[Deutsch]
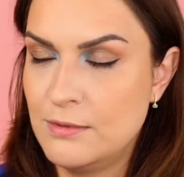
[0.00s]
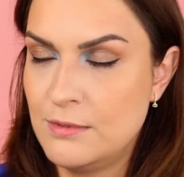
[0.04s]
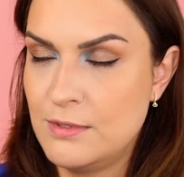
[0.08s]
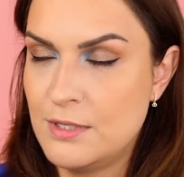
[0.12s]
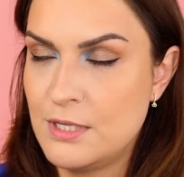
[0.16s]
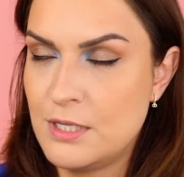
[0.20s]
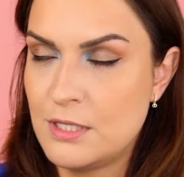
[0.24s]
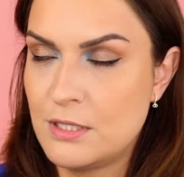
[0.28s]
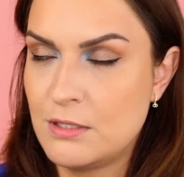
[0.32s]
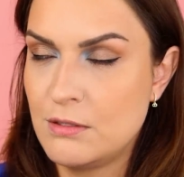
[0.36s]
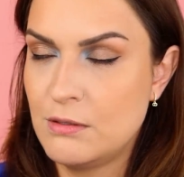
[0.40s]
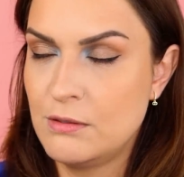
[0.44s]

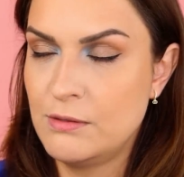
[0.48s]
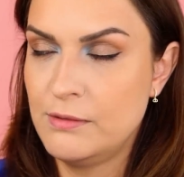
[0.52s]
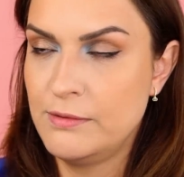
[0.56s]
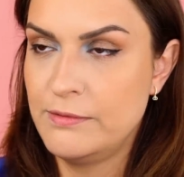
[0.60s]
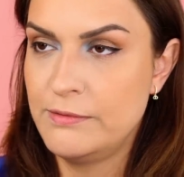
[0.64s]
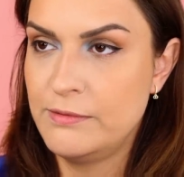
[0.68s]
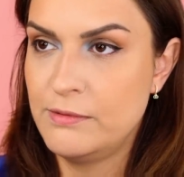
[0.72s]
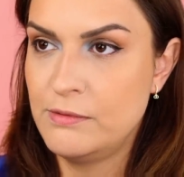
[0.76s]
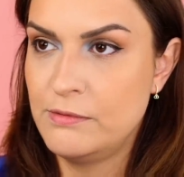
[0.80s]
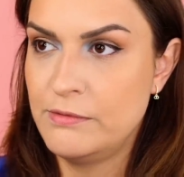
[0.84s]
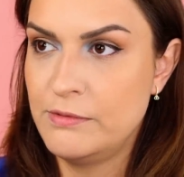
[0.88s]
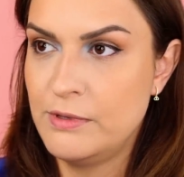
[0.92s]
Und ich so,
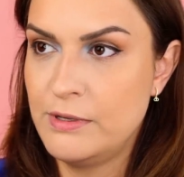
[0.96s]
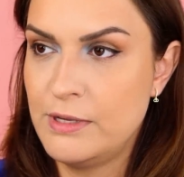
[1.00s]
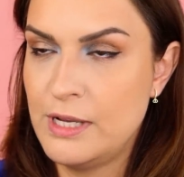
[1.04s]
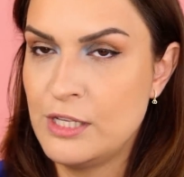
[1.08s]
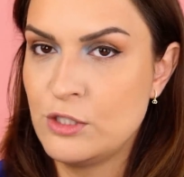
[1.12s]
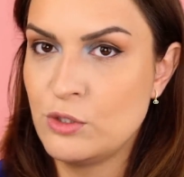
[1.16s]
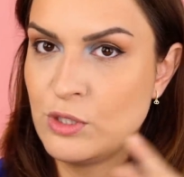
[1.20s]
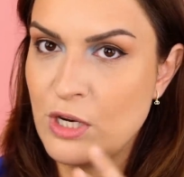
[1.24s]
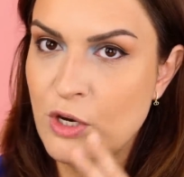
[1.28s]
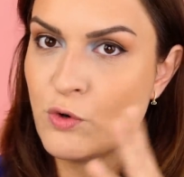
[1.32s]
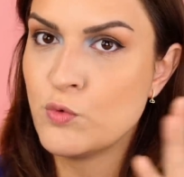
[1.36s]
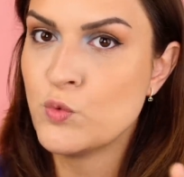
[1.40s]

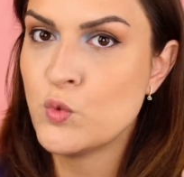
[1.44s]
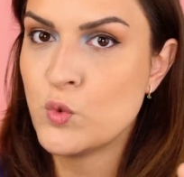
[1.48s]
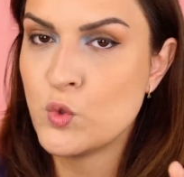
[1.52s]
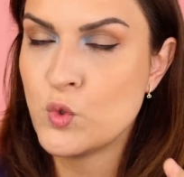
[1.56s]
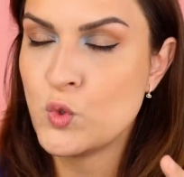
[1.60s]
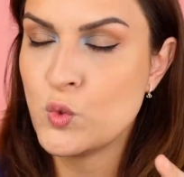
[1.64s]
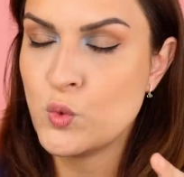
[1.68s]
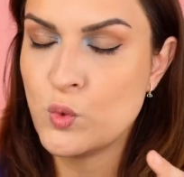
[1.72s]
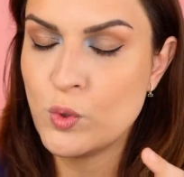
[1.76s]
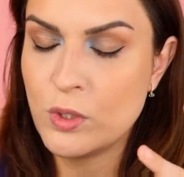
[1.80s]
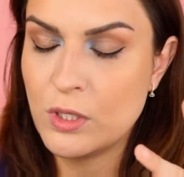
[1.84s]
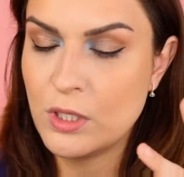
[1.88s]
also dein
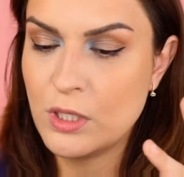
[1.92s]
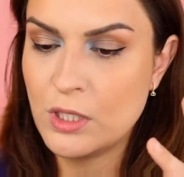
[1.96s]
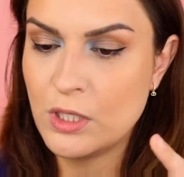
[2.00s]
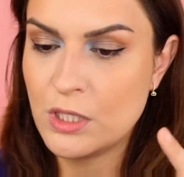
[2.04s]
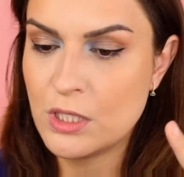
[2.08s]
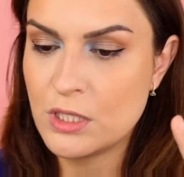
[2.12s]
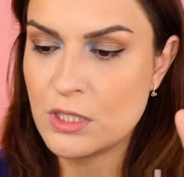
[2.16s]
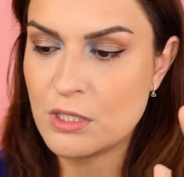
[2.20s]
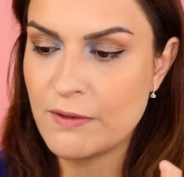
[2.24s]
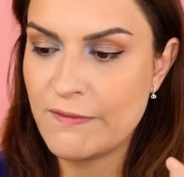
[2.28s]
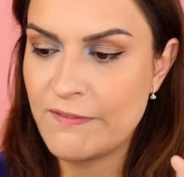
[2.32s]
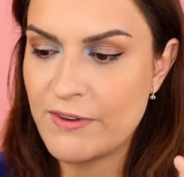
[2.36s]
Voodoo.
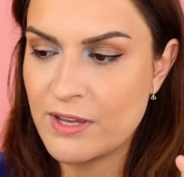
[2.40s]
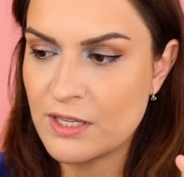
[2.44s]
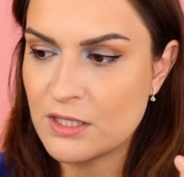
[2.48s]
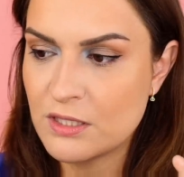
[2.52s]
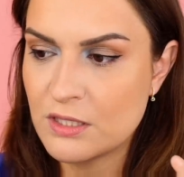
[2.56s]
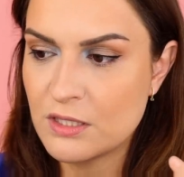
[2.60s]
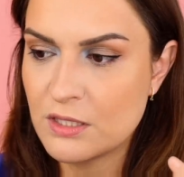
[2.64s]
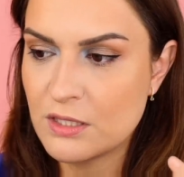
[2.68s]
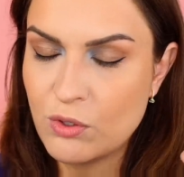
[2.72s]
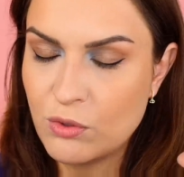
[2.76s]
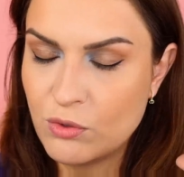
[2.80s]
Und ich so, was?